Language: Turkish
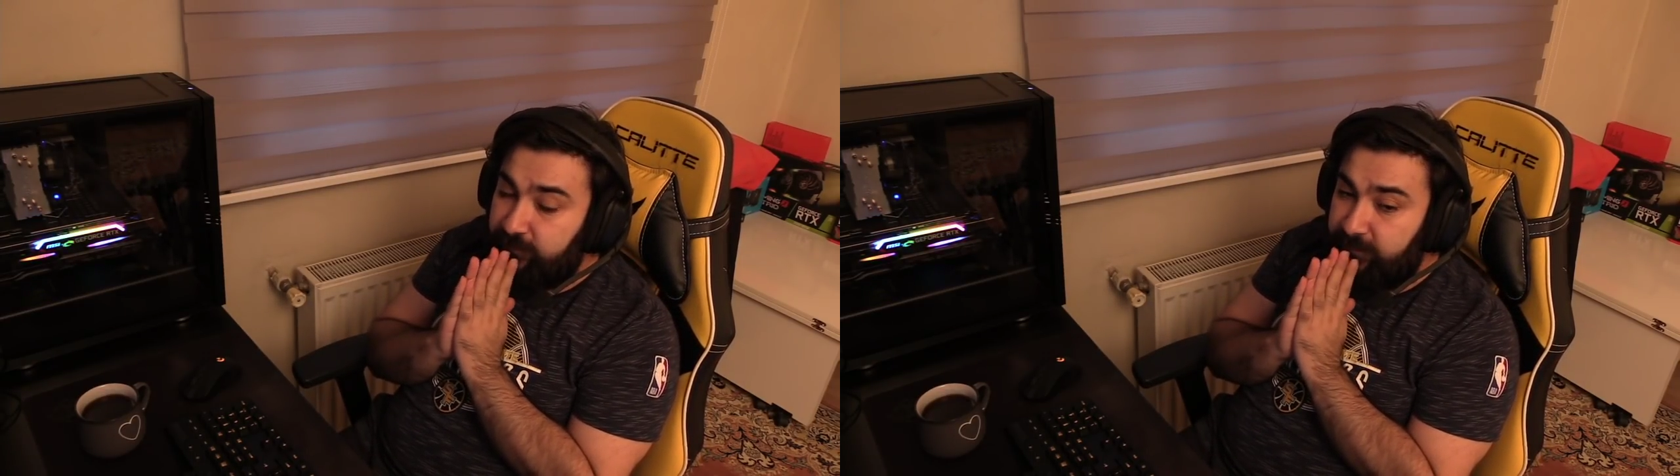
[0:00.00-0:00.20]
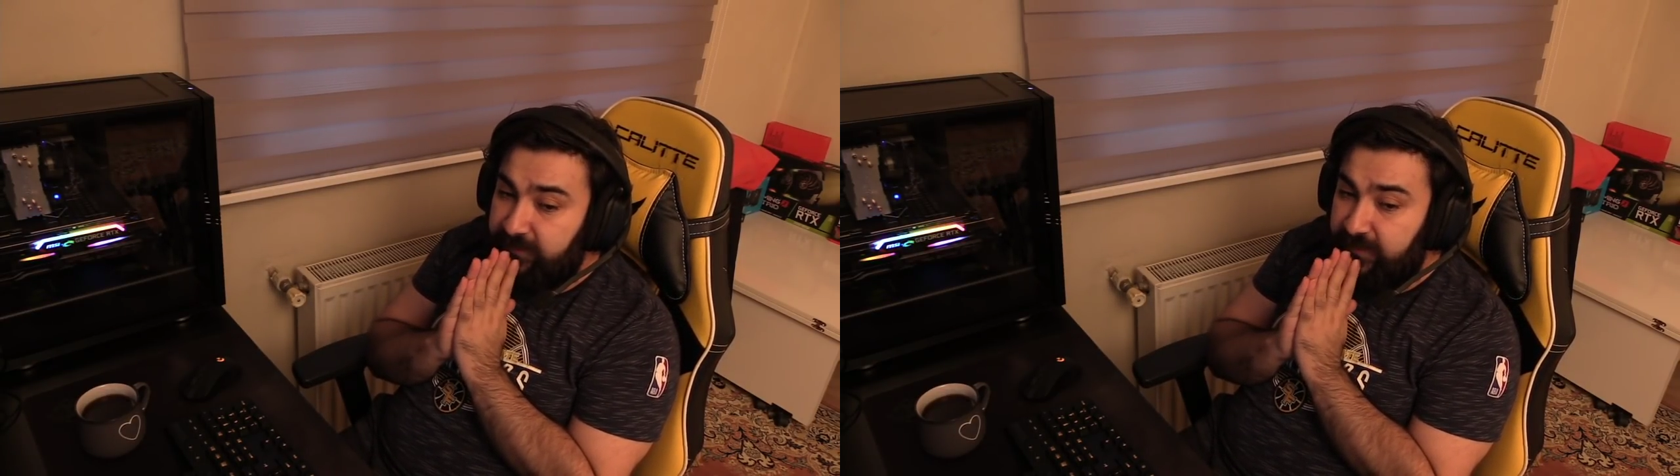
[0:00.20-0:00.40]

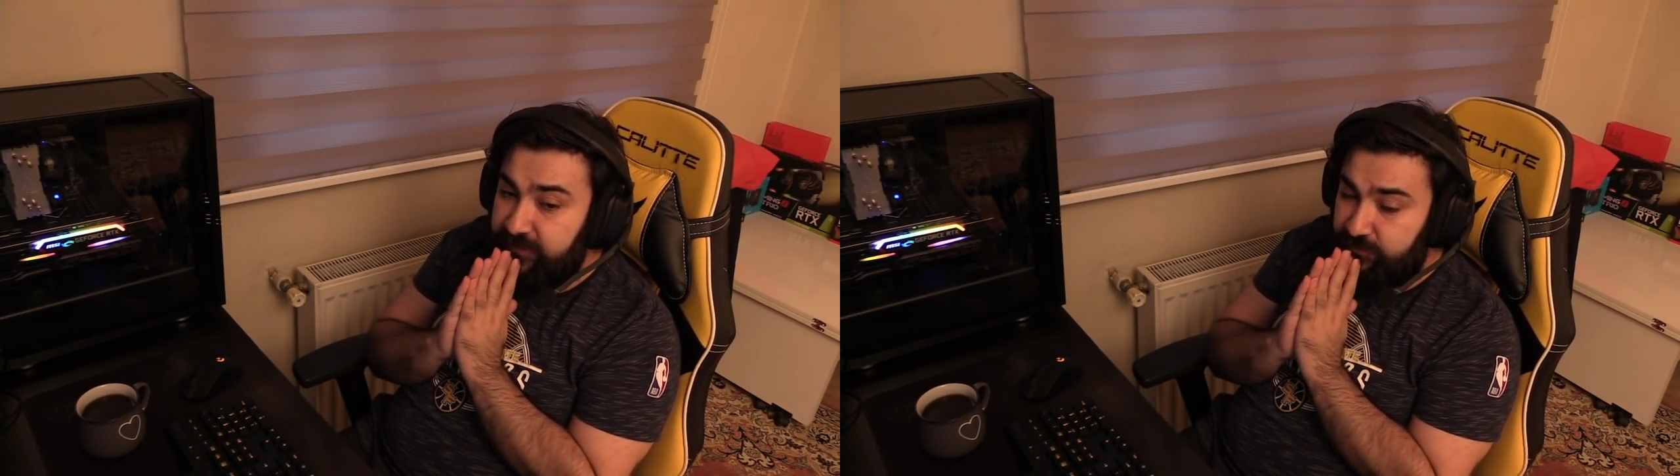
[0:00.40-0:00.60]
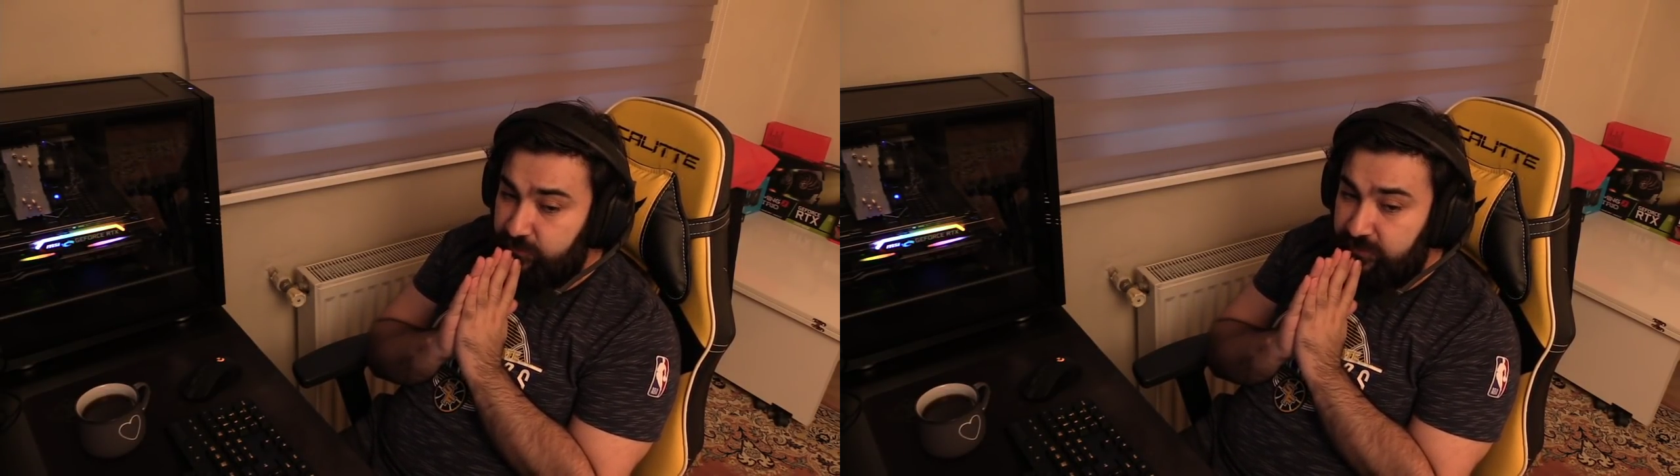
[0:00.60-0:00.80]
PK
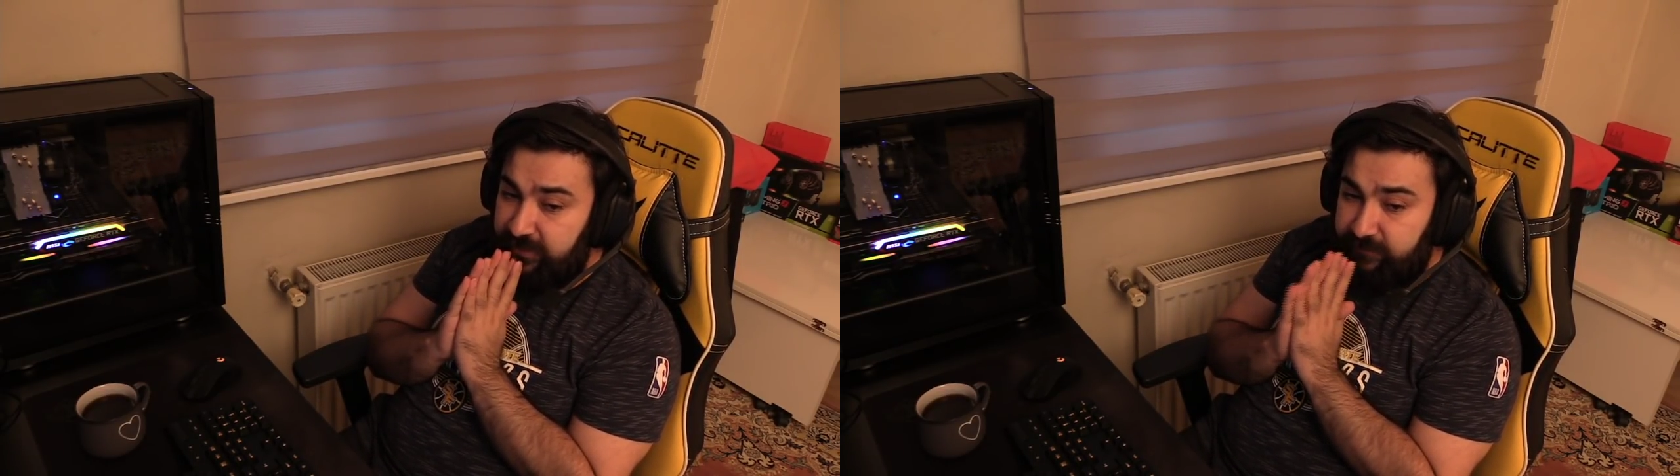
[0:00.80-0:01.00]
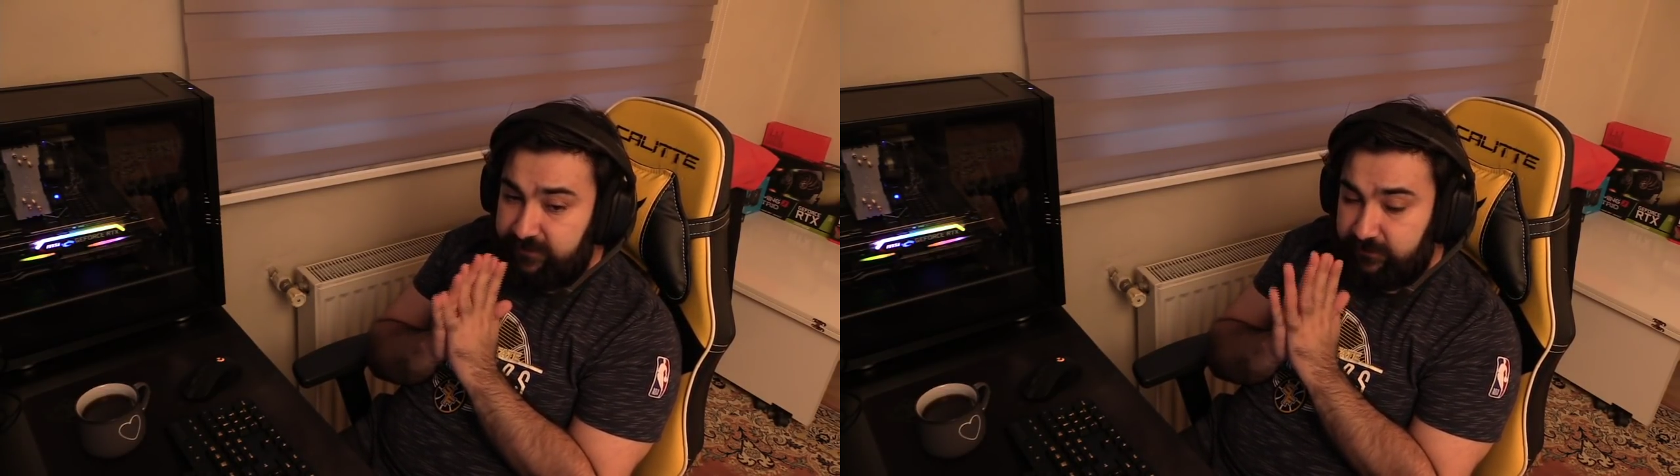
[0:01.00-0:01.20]
için
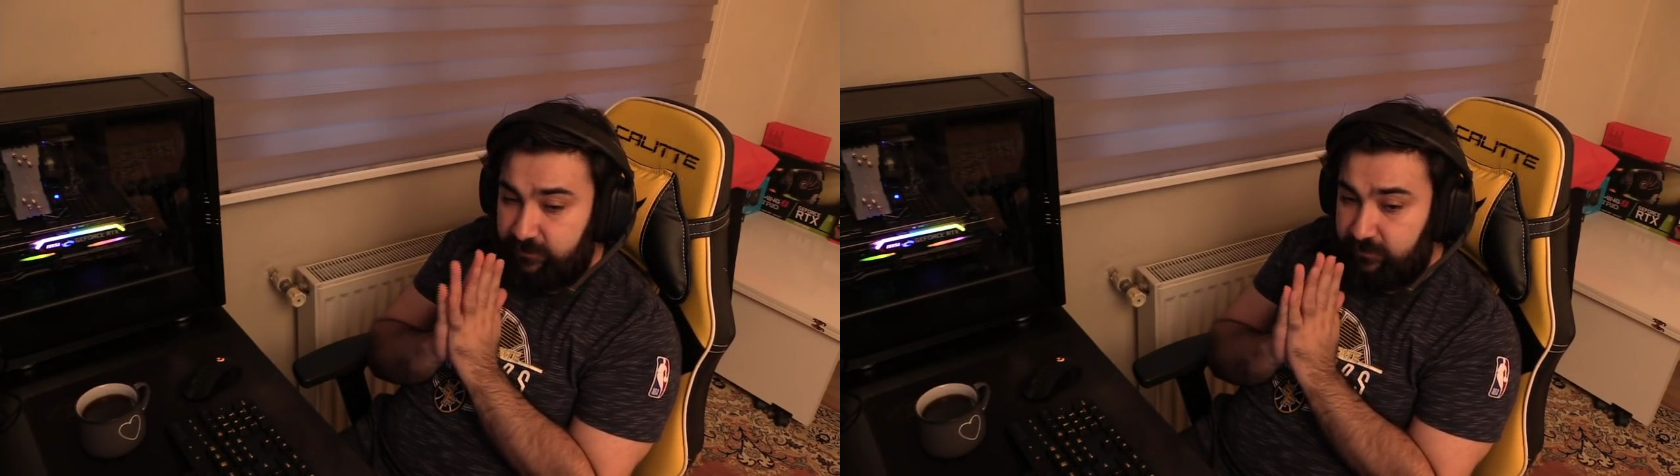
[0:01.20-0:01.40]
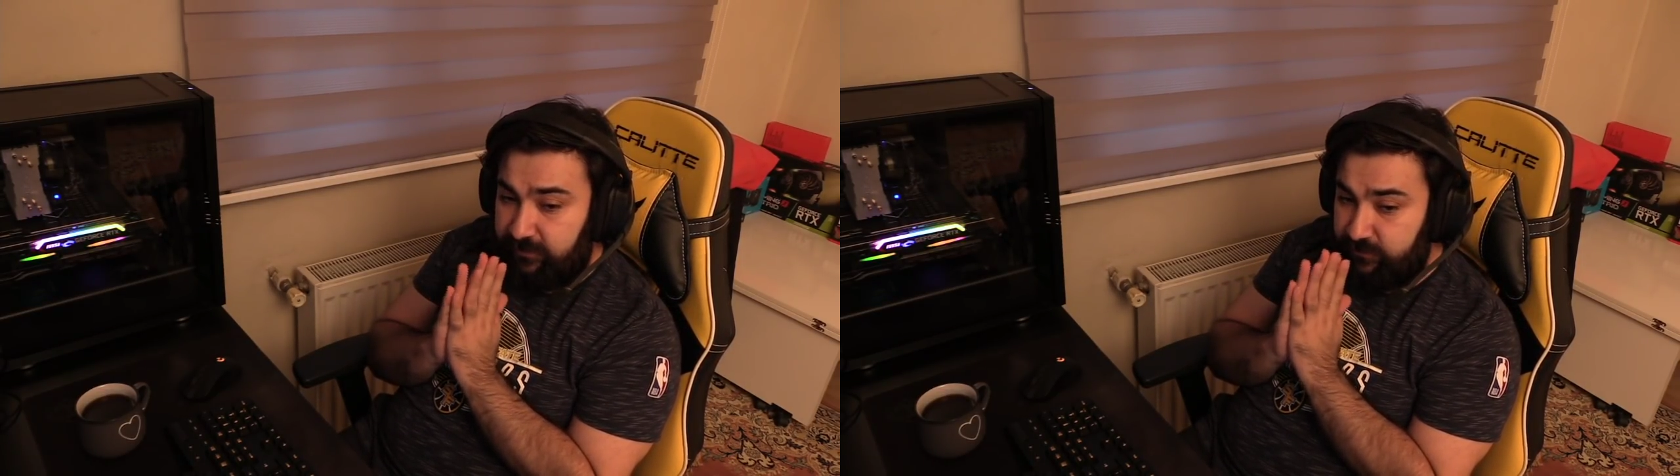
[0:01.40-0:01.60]
ödüller var
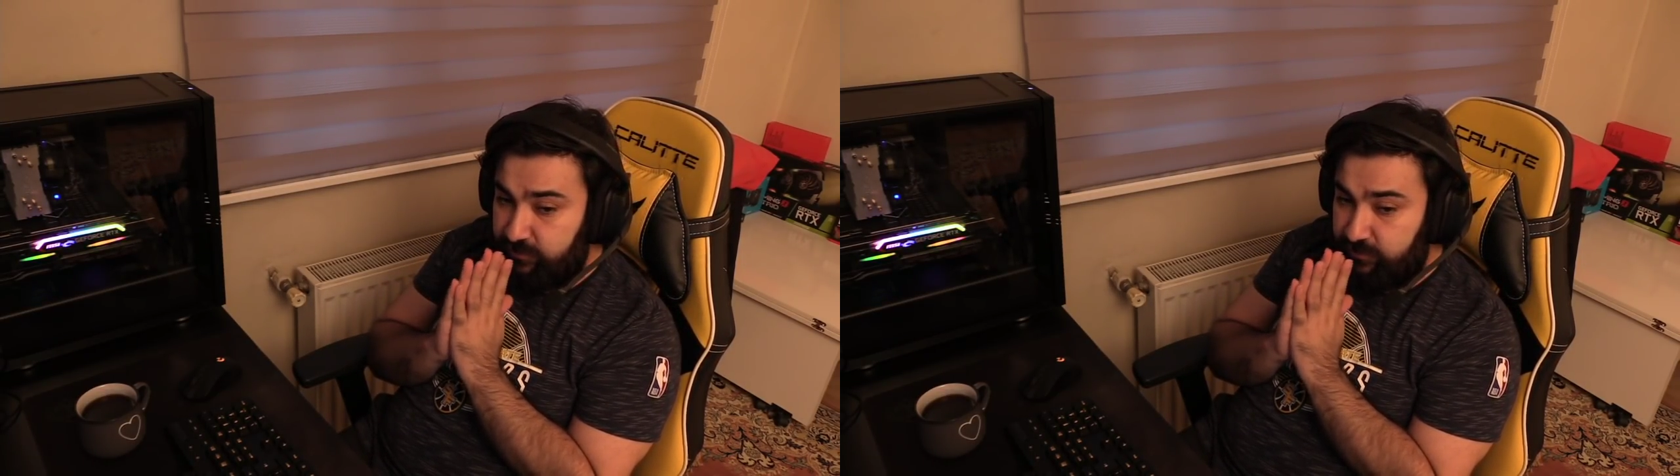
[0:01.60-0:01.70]
ondan